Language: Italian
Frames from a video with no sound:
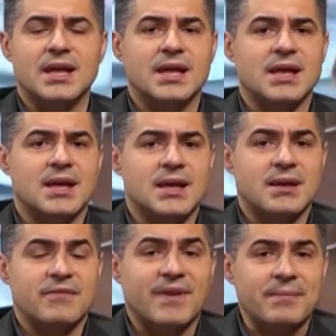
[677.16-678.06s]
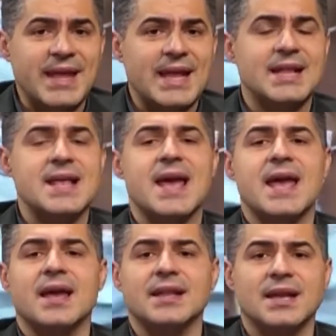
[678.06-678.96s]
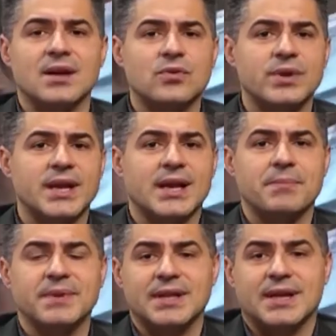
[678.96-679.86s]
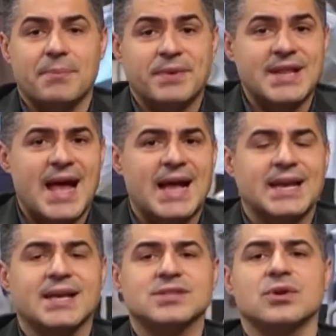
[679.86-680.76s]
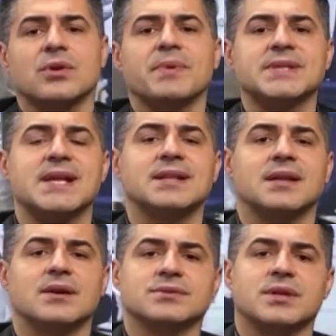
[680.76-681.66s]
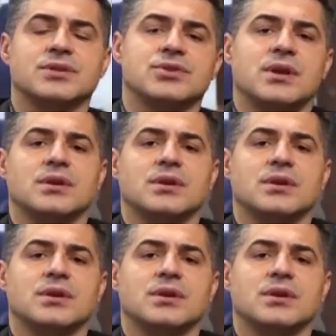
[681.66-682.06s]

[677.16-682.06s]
eh, famiglie e di alcuni capi capitali che sono presenti nella nostra regione,